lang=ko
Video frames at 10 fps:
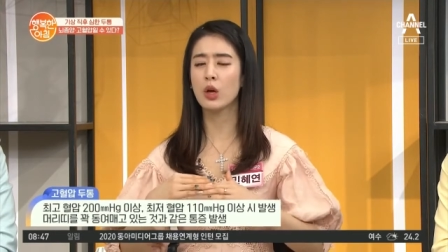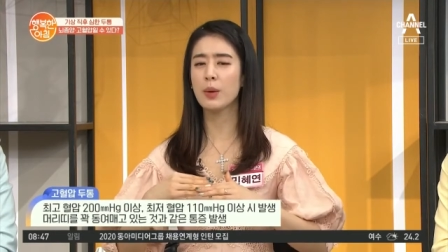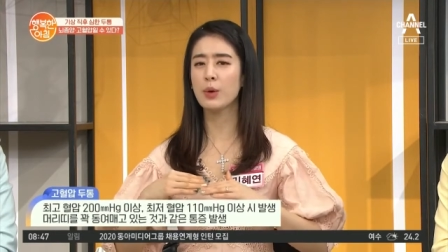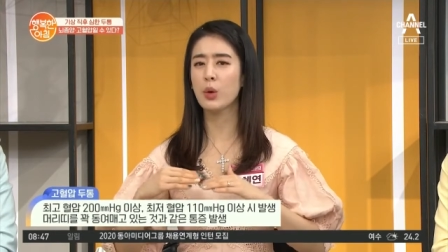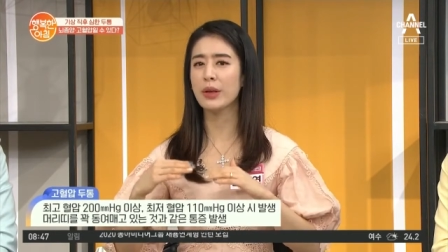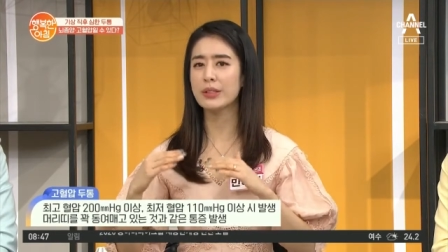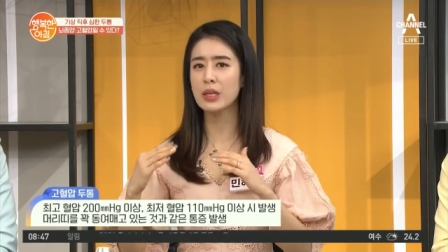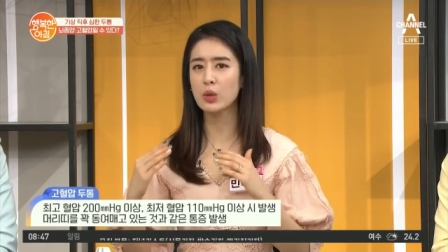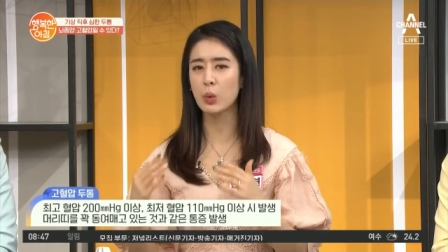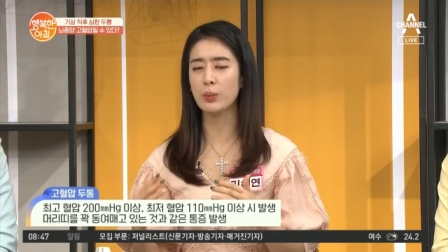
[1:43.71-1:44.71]
혈압이
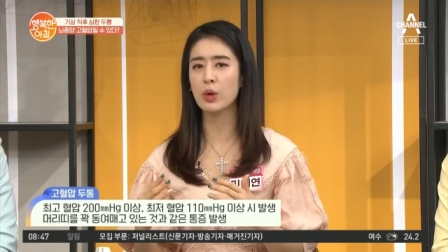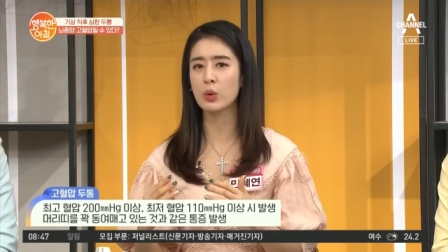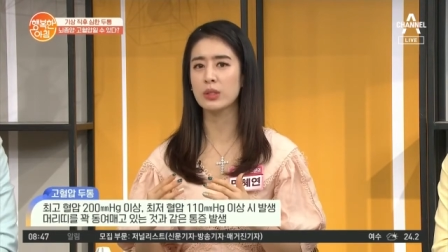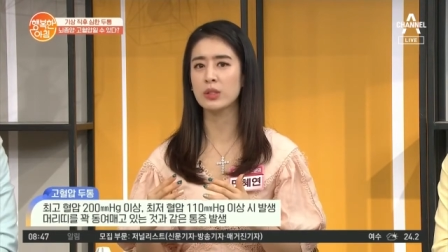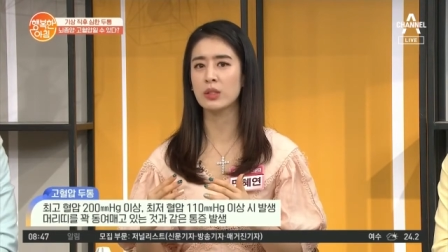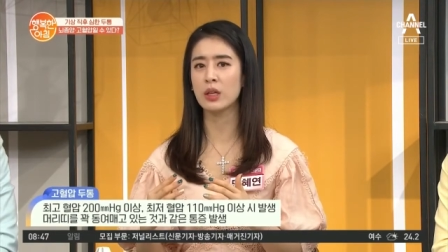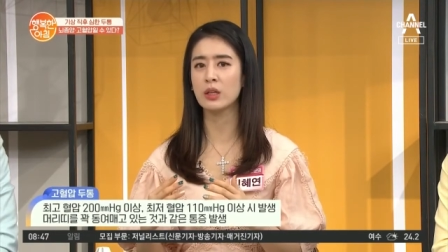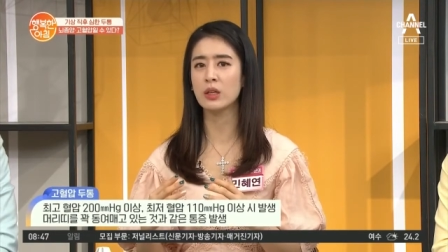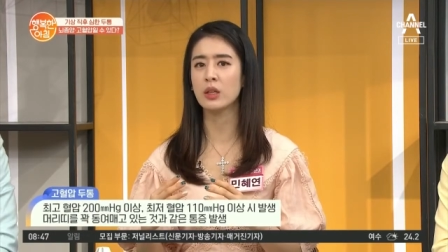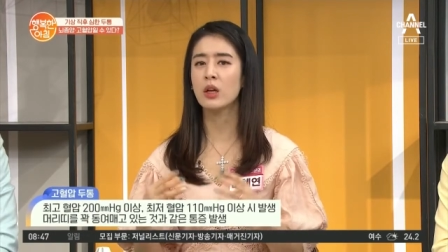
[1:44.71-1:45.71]
굉장히 높다고 했을
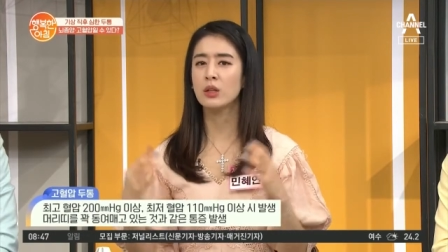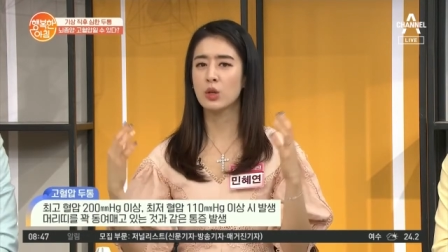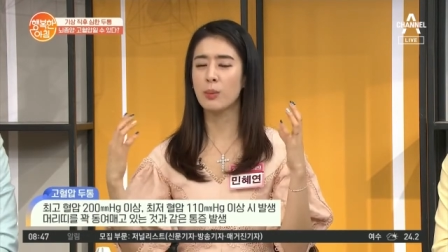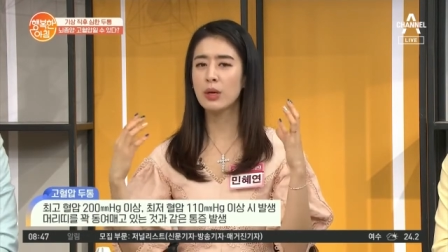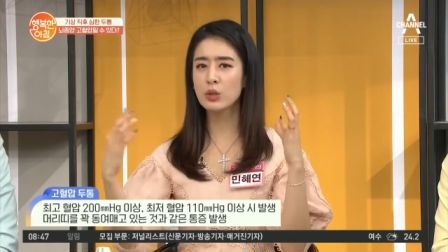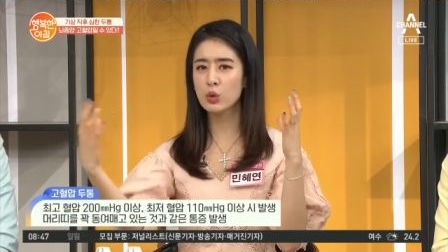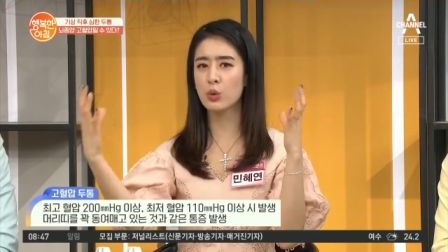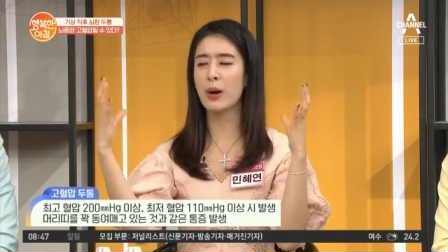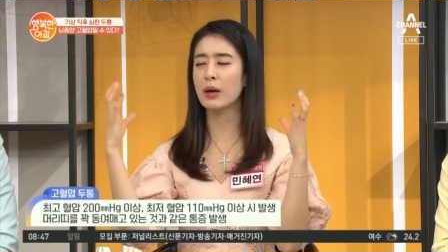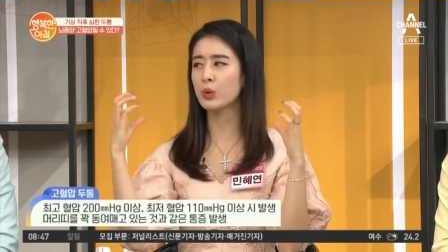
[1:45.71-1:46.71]
때는 전반적으로
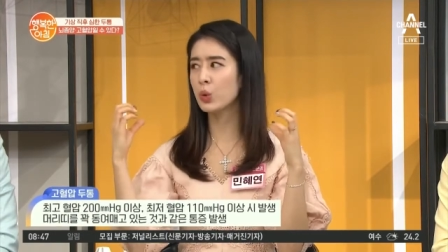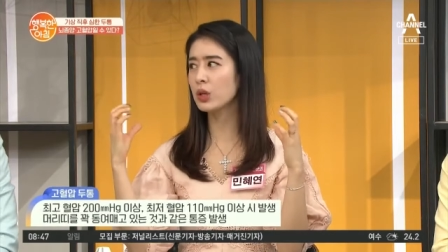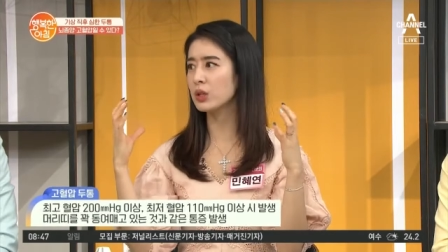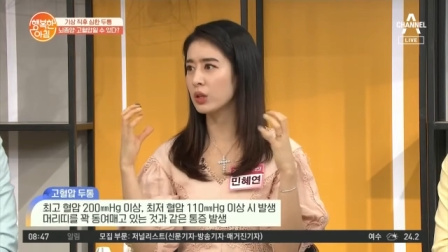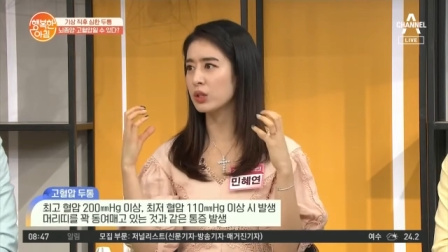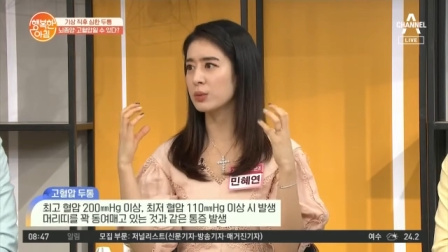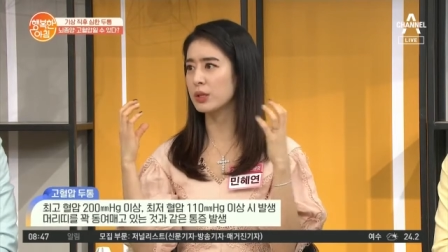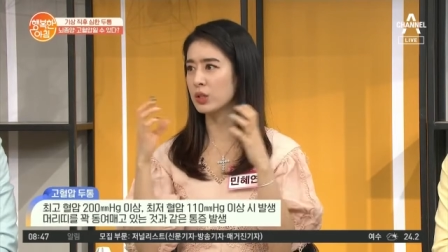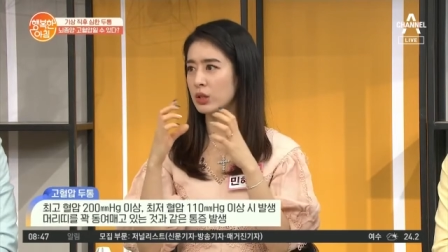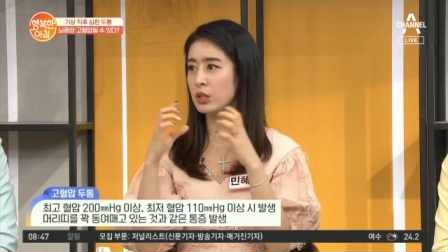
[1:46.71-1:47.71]
박동이
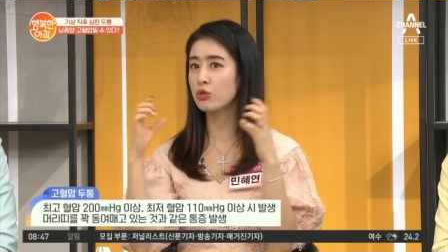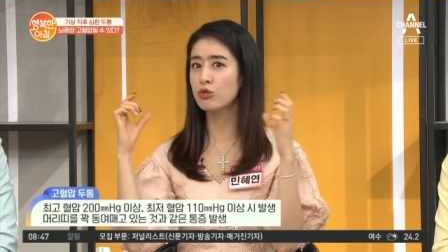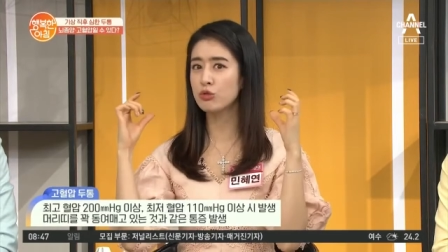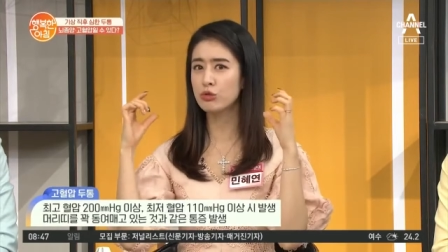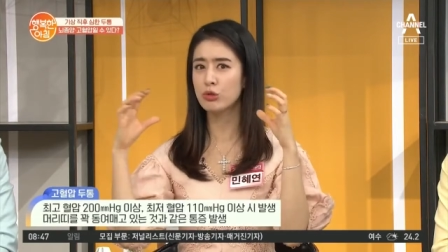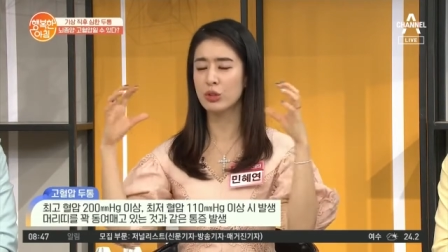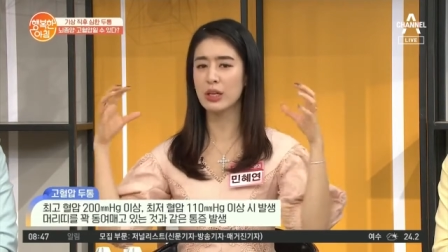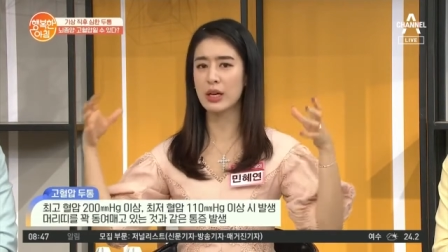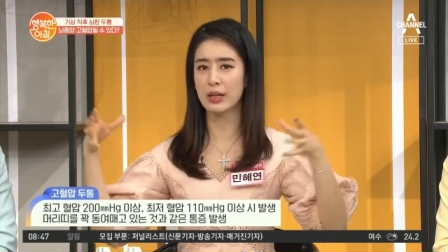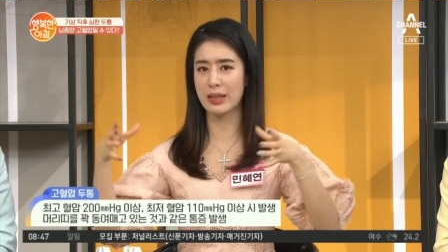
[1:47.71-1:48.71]
느껴지면서 띠두르고
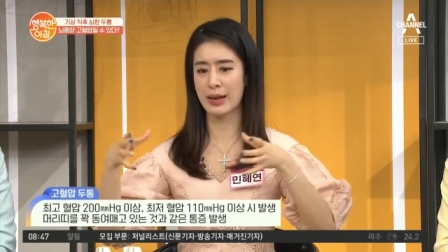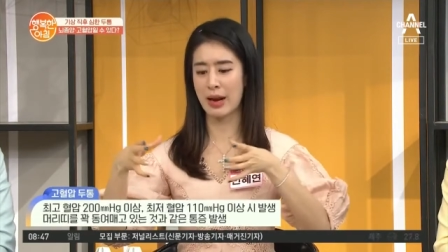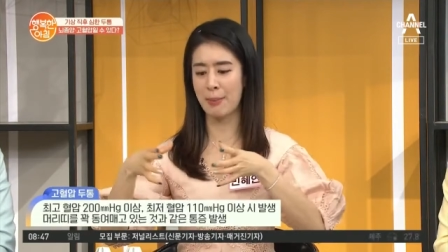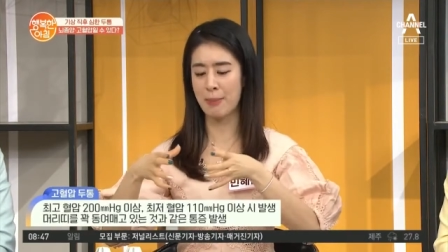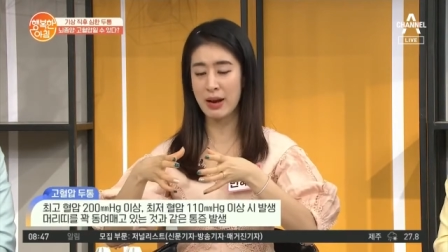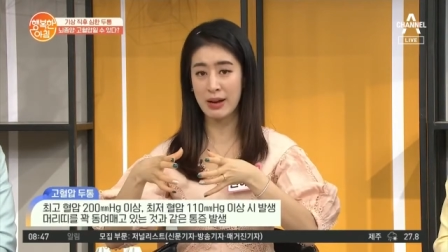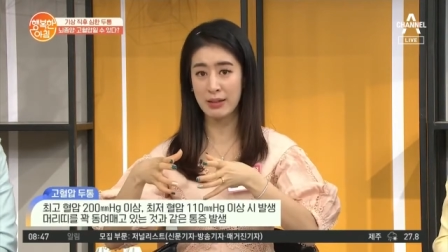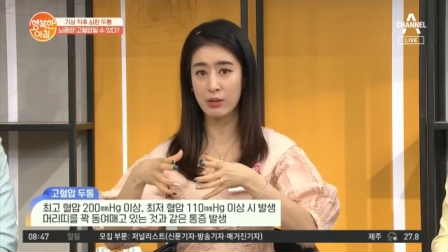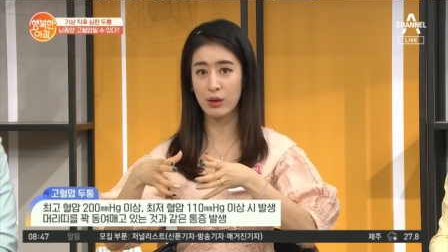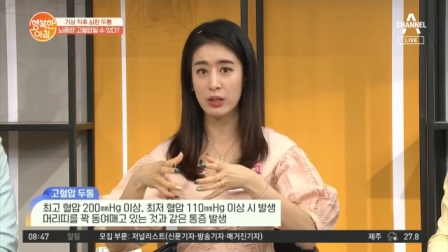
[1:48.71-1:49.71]
띠가 음. 이렇게 나를
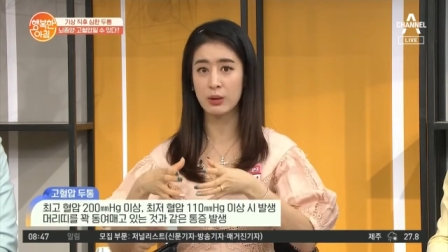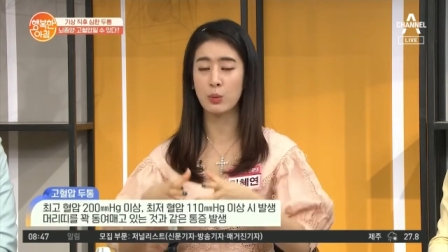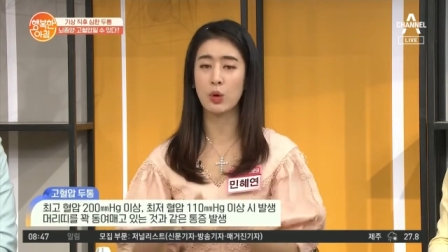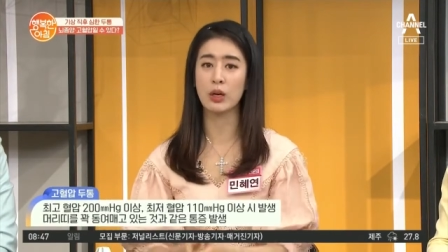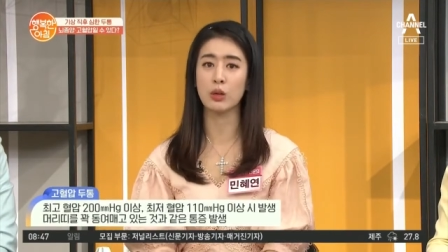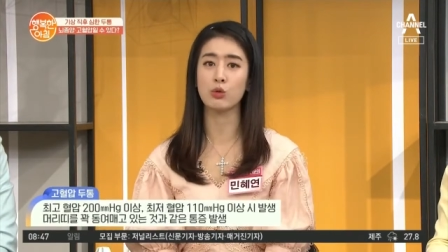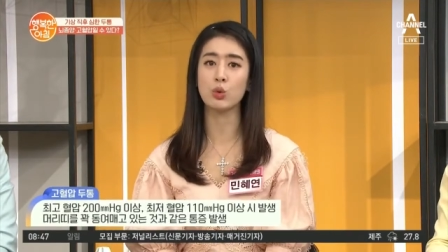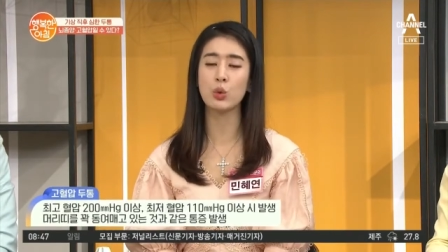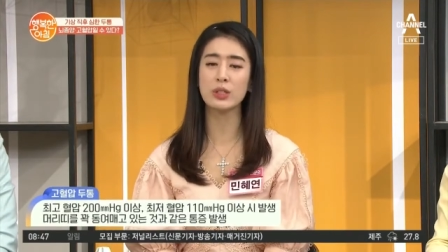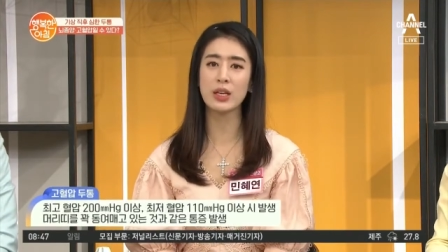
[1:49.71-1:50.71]
압박하는 것 같은 모양의
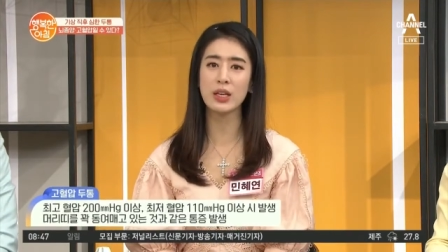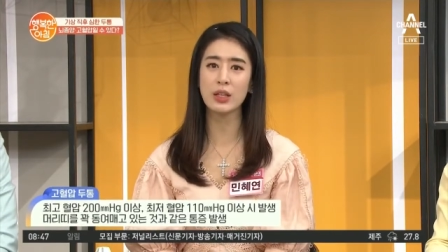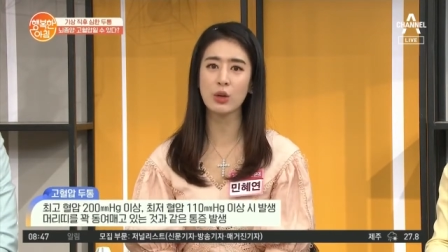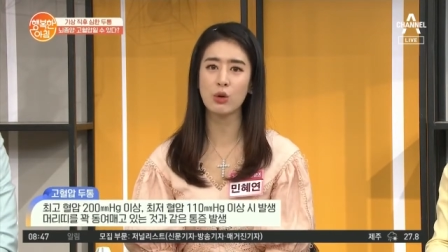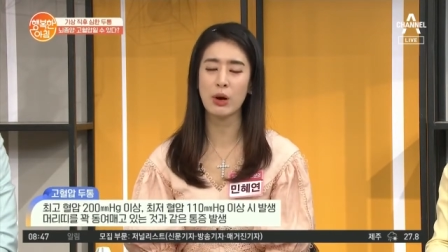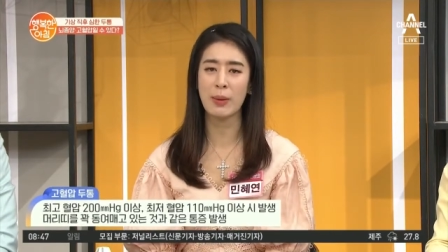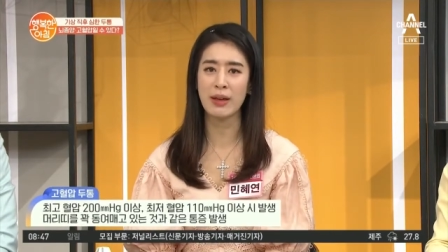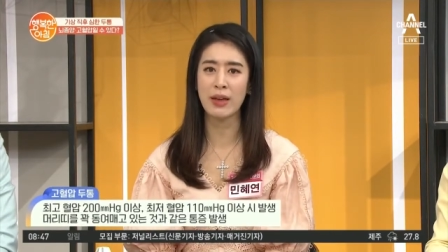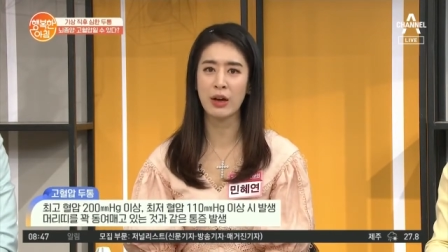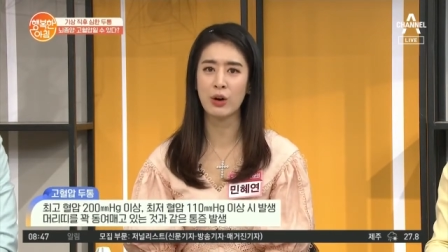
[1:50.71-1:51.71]
두통이 생기는 경우가
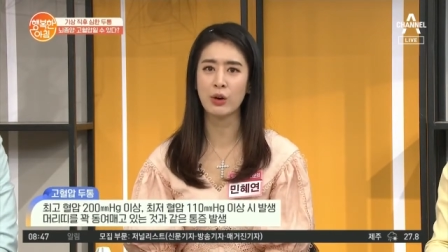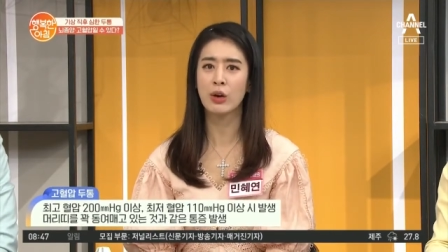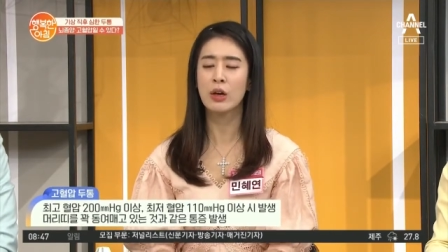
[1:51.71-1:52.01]
많아요.